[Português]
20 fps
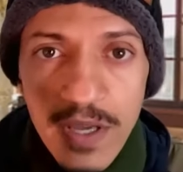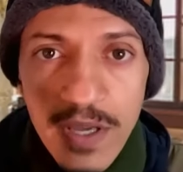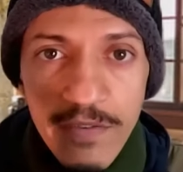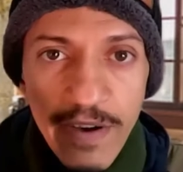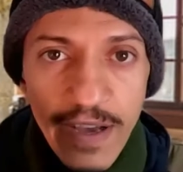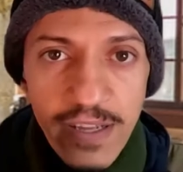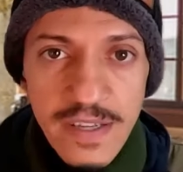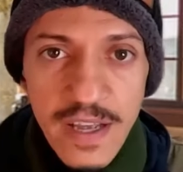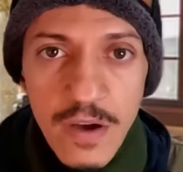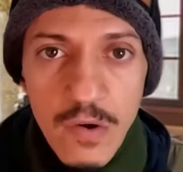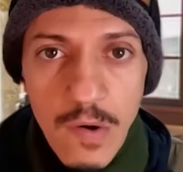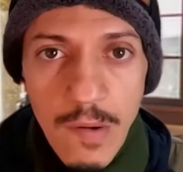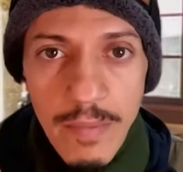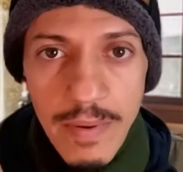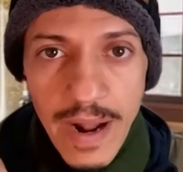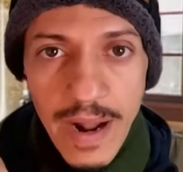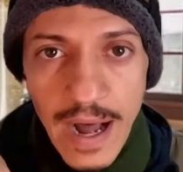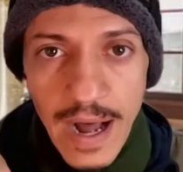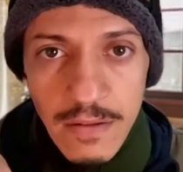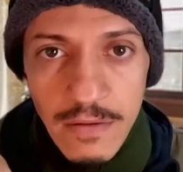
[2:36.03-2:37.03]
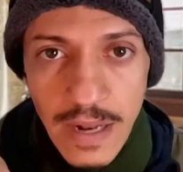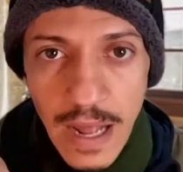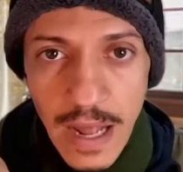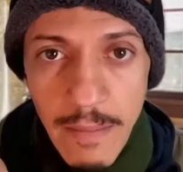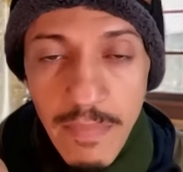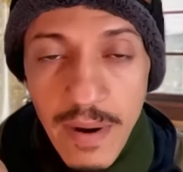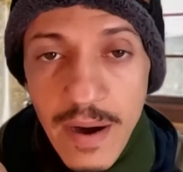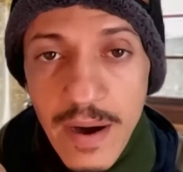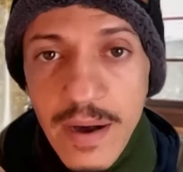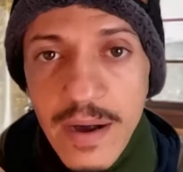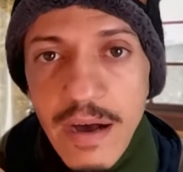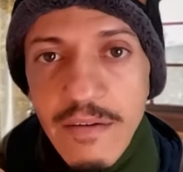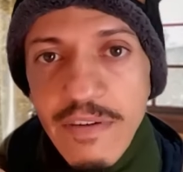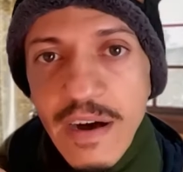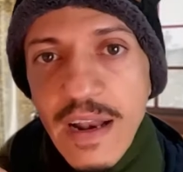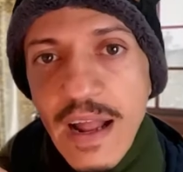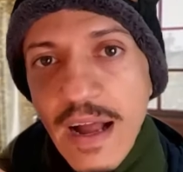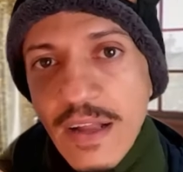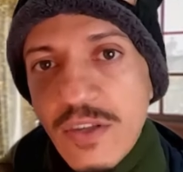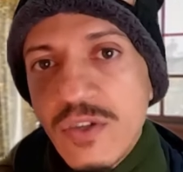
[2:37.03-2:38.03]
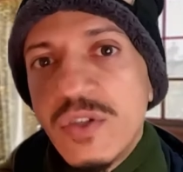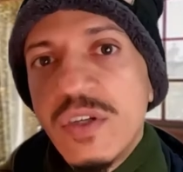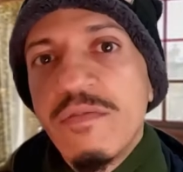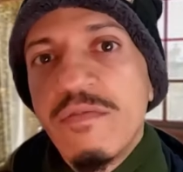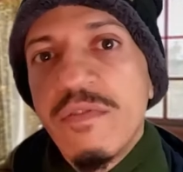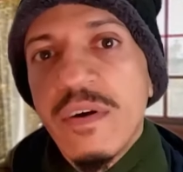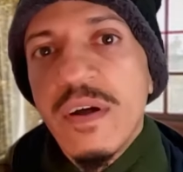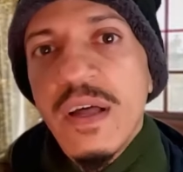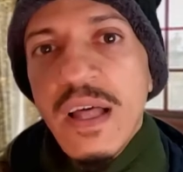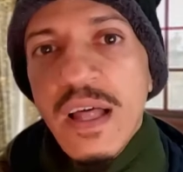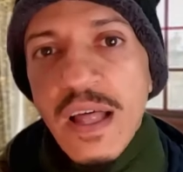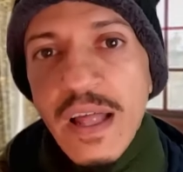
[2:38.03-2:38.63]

que vai ser cobrado na banca avaliativa